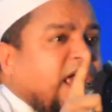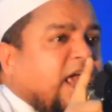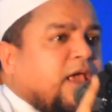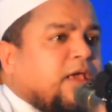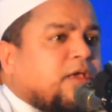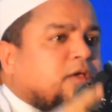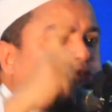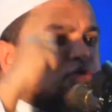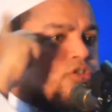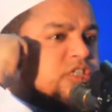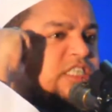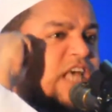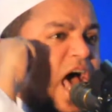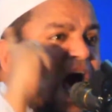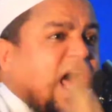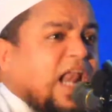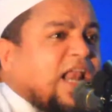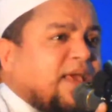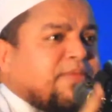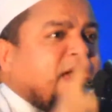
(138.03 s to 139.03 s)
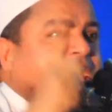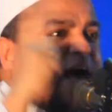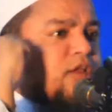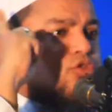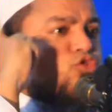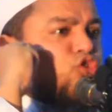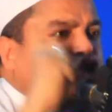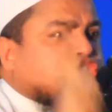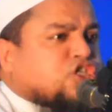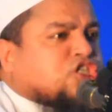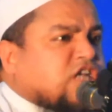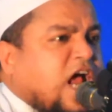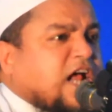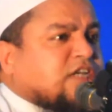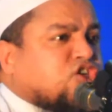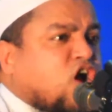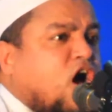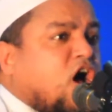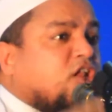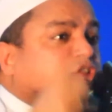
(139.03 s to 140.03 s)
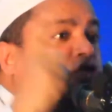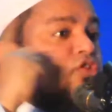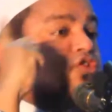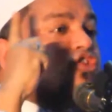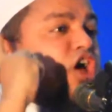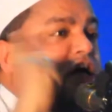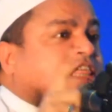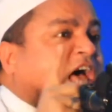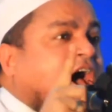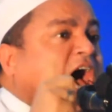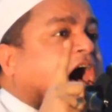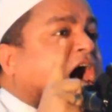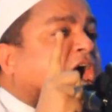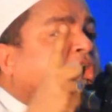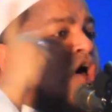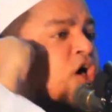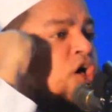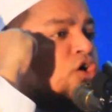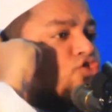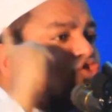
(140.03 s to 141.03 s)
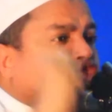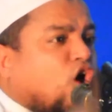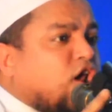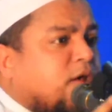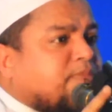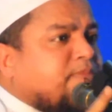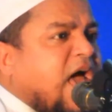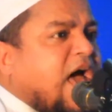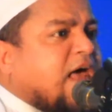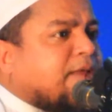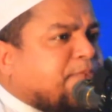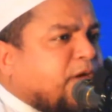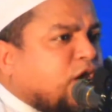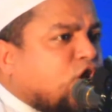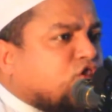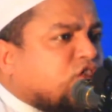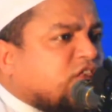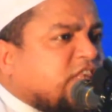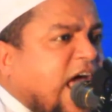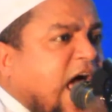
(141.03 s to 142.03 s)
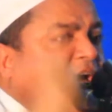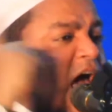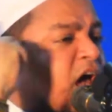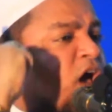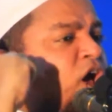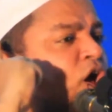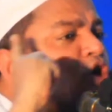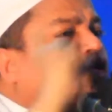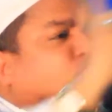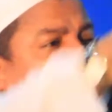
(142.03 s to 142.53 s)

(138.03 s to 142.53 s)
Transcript: এই জালেমের দুঃশাসন তথা জুলমের বিরুদ্ধে